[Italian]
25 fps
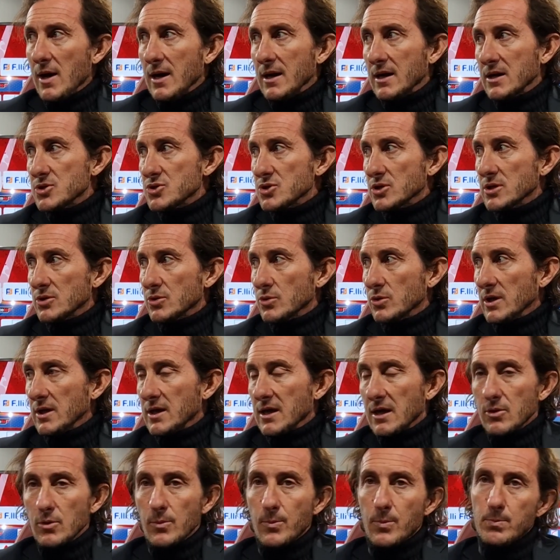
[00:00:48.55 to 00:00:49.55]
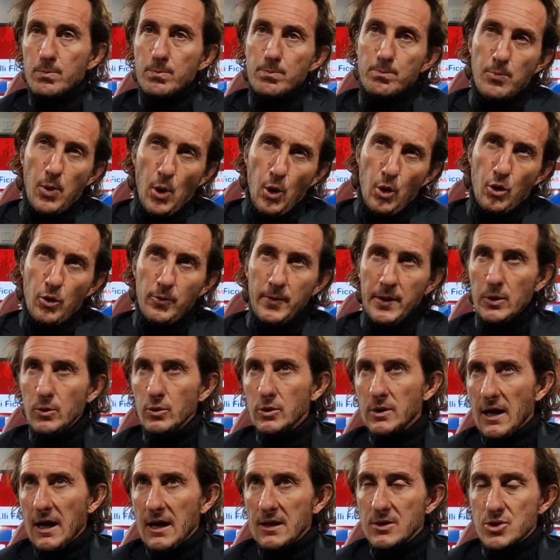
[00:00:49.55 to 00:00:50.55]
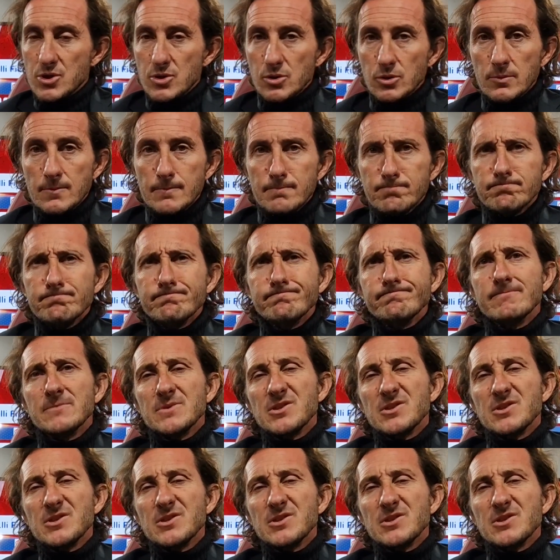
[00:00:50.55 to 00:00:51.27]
anche giocatori che hanno poco minutaggio,